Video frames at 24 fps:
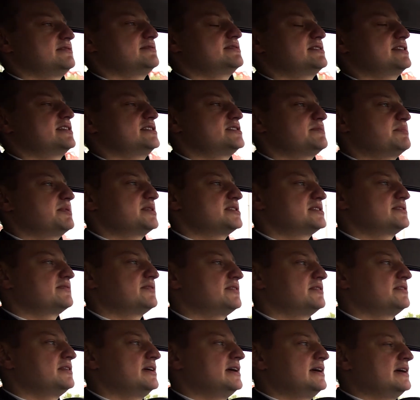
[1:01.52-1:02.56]
dostajecie
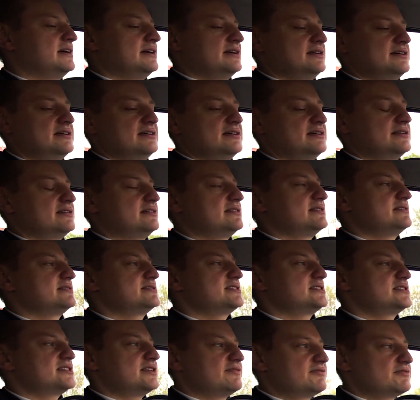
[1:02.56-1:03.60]
Państwo e,
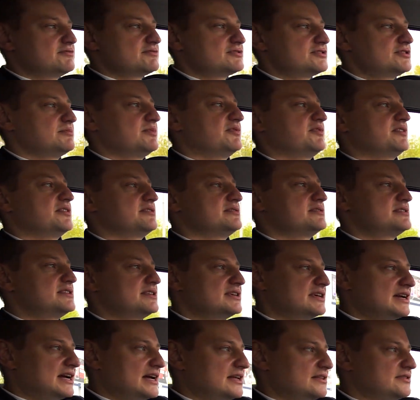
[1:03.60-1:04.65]
zestaw głośno
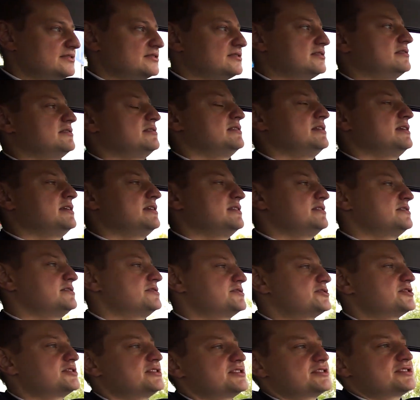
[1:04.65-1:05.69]
mówiący, radio,
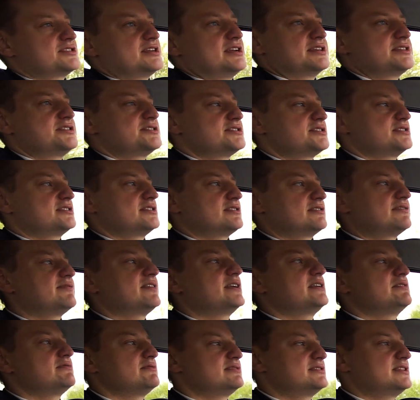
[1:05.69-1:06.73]
e, czy też elektrycznie
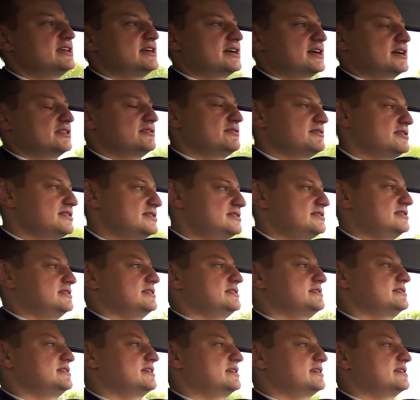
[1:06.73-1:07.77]
sterowane lusterka. To jest
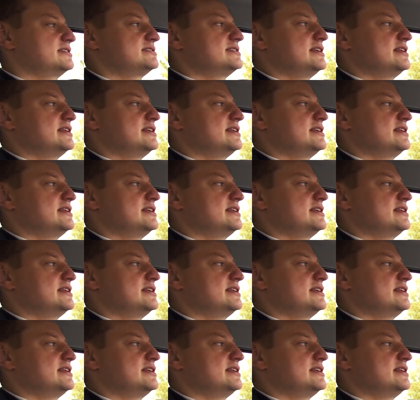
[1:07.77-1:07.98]
zakres